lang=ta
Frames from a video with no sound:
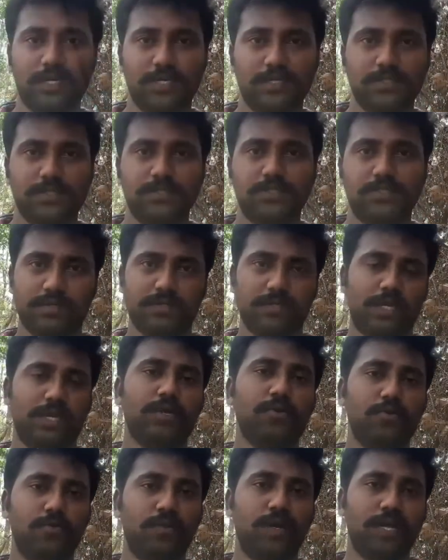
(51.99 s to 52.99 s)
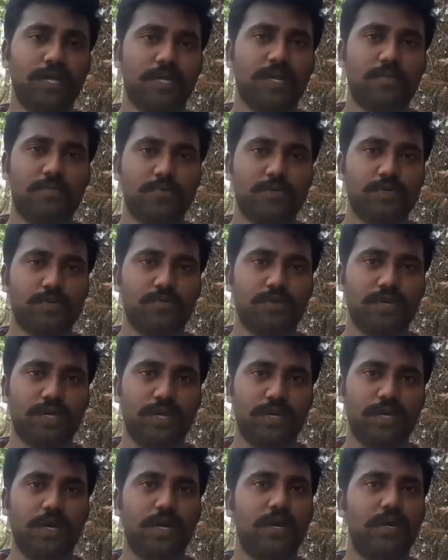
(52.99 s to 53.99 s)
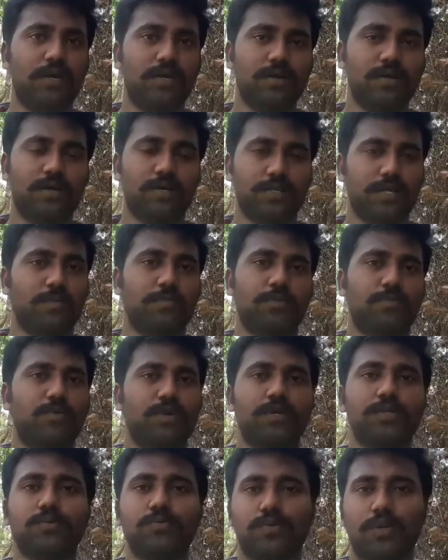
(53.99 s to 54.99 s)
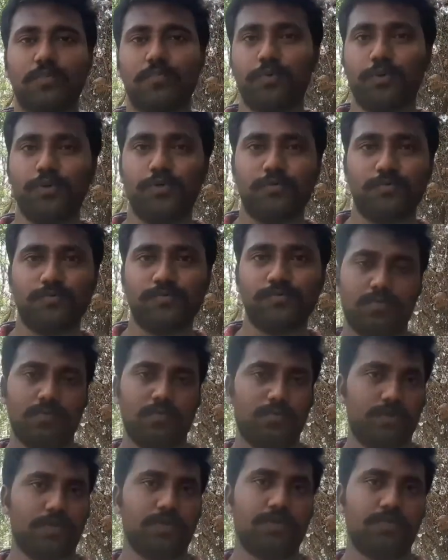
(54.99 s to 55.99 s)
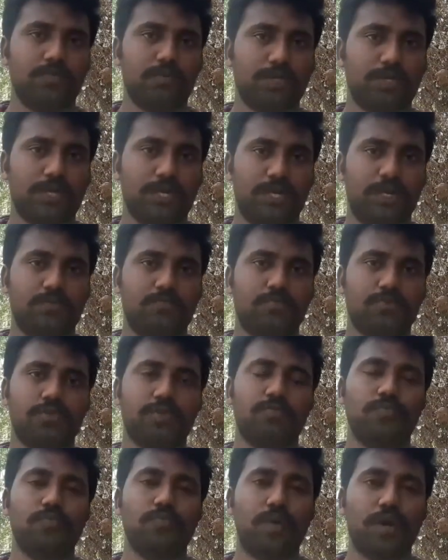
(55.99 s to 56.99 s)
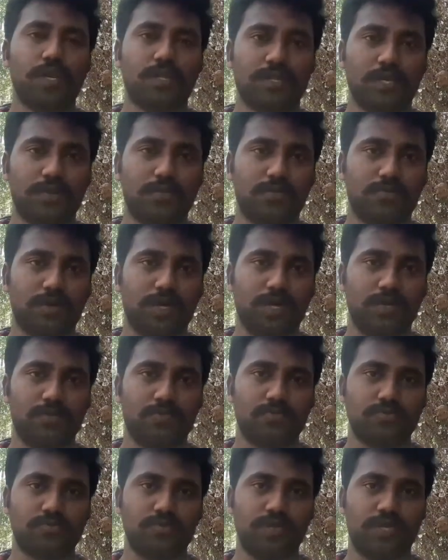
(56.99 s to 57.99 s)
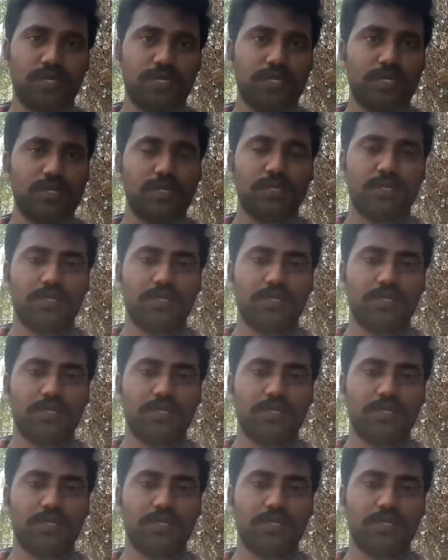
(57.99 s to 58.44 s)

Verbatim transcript: இருக்காது டெங்கு மலேரியா போன்ற நோய்கள்லாம் அதுக்கப்புறம் உலகத்தை விட்டு போயிடும் உலகம் முழுக்க மொத்தம் மூவாயிரத்தி ஐநூறு வகையான கொசு இனங்கள்